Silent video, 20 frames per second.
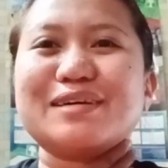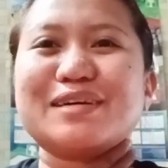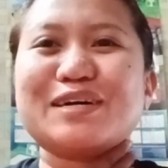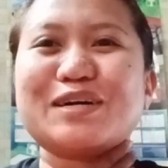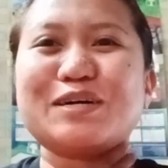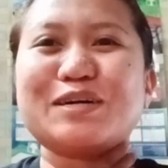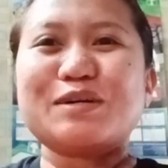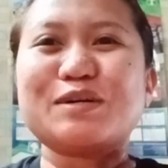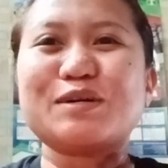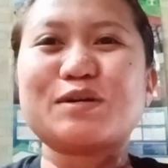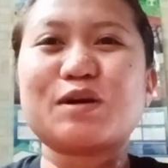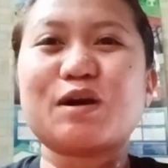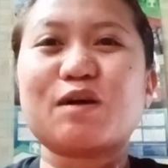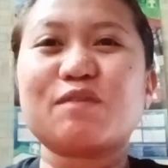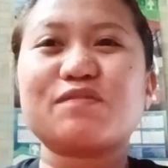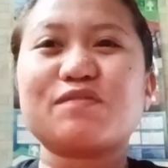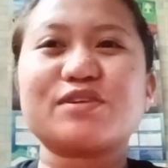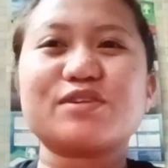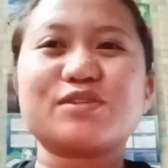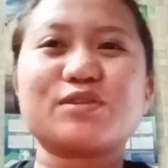Uh,
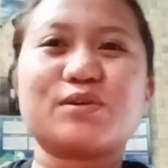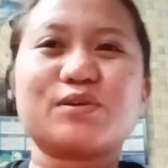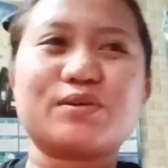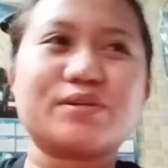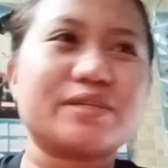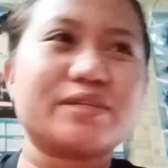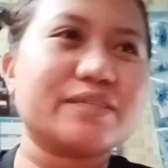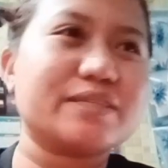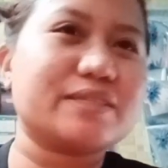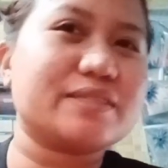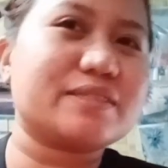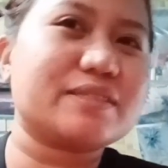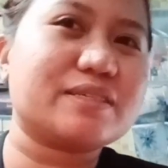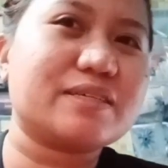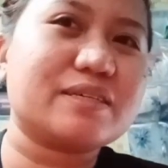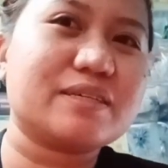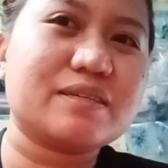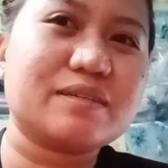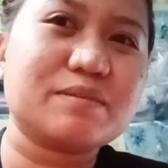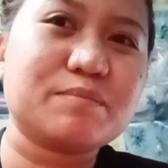covered court.
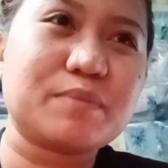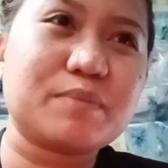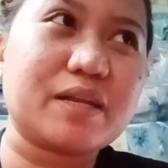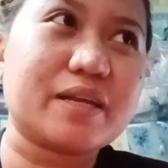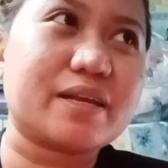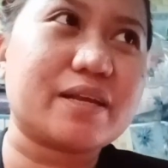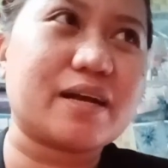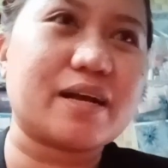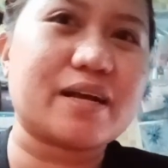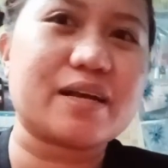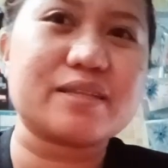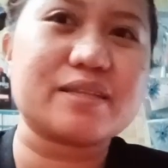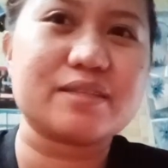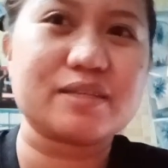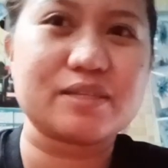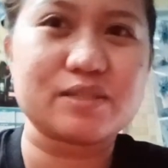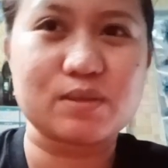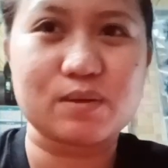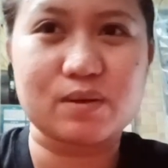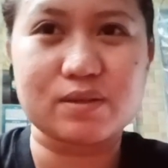Balik kagad
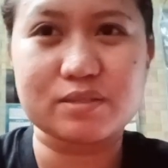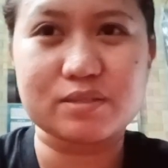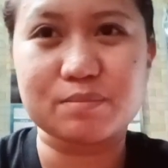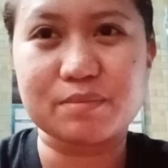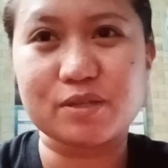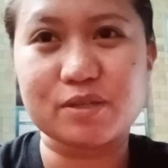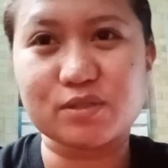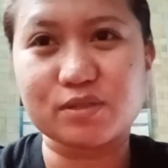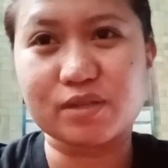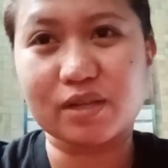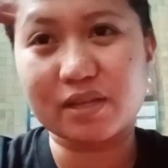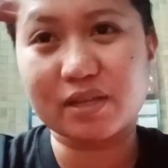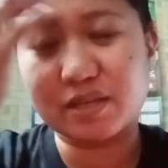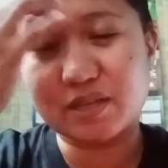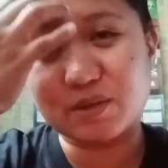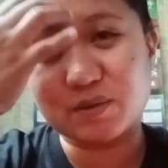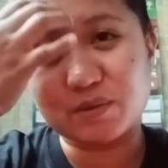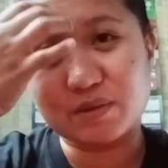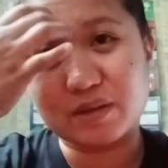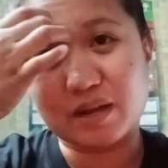dito kasi medyo
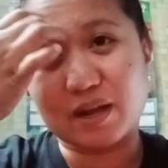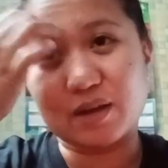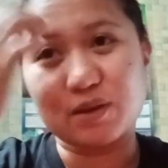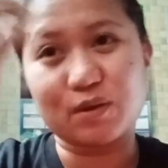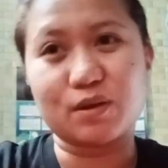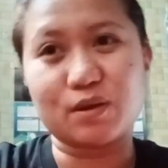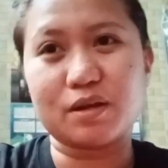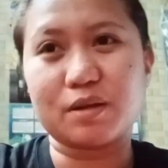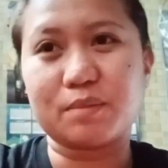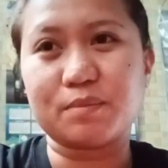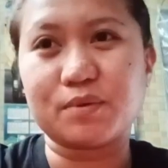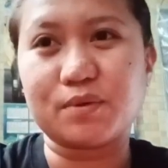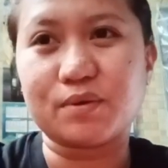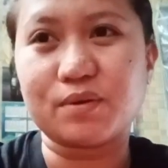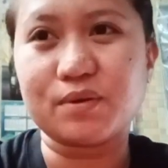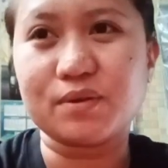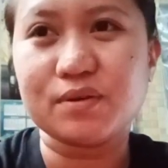nahihilo na ang lola mo.